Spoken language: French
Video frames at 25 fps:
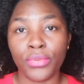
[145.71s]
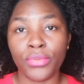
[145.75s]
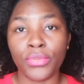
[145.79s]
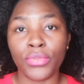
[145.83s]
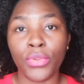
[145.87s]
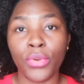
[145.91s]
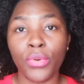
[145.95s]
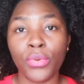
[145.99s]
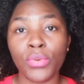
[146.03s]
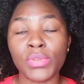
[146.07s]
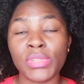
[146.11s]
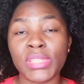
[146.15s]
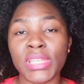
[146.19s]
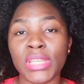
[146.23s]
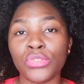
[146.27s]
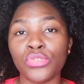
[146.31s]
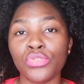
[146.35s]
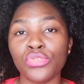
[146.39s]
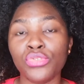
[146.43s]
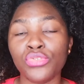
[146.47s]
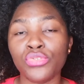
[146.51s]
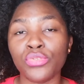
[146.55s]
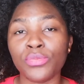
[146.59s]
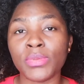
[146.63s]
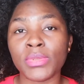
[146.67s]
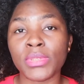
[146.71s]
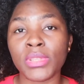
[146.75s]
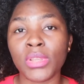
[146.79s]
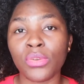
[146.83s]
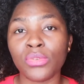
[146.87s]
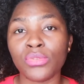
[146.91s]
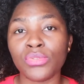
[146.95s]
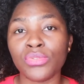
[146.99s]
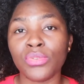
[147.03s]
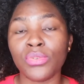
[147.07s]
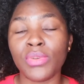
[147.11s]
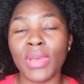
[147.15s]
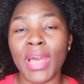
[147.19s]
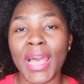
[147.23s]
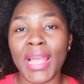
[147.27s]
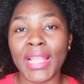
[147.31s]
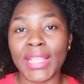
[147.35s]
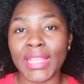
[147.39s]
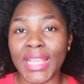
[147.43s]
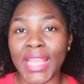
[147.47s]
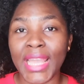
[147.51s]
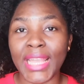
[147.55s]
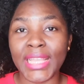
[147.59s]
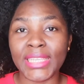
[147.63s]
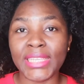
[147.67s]
Donc, c'est une substance
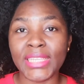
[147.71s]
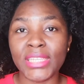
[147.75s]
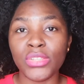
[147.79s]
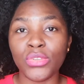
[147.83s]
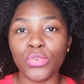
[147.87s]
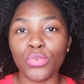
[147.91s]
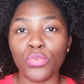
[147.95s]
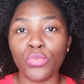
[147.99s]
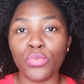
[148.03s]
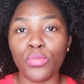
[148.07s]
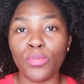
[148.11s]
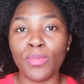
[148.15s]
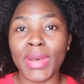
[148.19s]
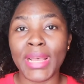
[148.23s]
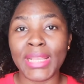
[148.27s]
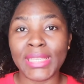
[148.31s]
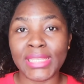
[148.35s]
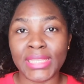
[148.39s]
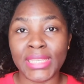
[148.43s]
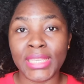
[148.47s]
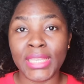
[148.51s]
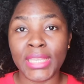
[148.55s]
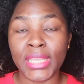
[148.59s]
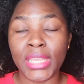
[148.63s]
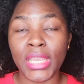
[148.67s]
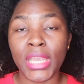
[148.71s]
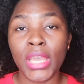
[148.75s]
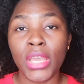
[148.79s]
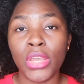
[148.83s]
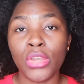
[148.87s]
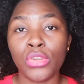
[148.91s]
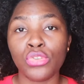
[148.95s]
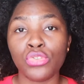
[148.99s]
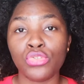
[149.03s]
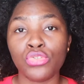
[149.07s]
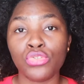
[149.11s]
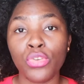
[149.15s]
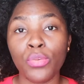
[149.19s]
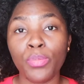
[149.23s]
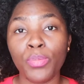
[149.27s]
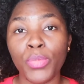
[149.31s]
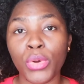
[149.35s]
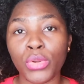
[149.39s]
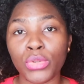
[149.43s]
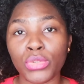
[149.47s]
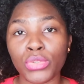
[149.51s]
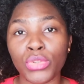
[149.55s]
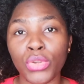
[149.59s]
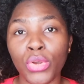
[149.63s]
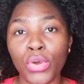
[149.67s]
alcaline ou basique.
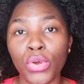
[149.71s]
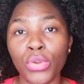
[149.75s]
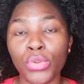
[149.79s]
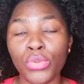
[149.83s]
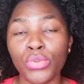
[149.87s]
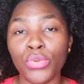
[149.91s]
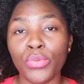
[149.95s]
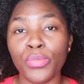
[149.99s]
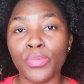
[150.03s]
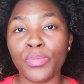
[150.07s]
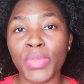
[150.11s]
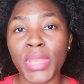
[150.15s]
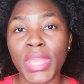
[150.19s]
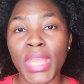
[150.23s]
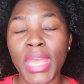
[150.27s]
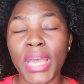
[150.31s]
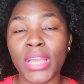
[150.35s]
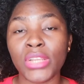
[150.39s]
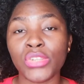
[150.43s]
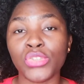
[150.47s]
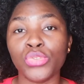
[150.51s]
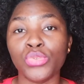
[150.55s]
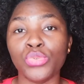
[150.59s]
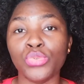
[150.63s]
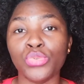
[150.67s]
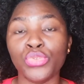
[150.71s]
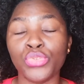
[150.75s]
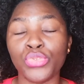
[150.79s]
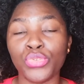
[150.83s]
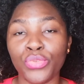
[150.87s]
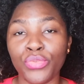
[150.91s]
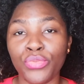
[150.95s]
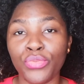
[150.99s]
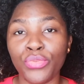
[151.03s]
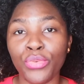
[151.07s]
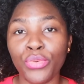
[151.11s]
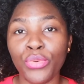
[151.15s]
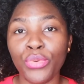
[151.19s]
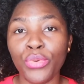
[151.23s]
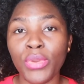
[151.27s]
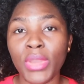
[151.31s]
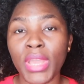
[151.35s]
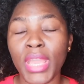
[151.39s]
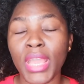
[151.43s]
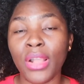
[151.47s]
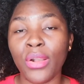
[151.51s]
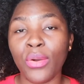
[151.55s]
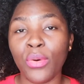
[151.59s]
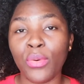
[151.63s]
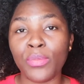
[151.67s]
Cependant, le pH de nos cheveux
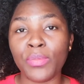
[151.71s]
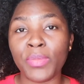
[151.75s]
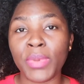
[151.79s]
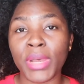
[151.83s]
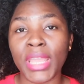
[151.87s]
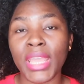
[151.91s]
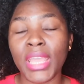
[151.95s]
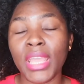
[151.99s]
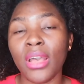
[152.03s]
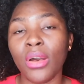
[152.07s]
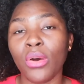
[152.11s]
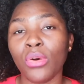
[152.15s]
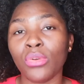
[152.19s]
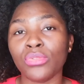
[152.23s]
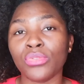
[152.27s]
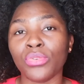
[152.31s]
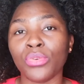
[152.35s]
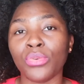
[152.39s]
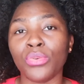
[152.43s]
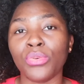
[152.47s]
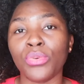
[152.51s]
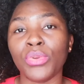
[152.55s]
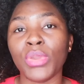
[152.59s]
est compris entre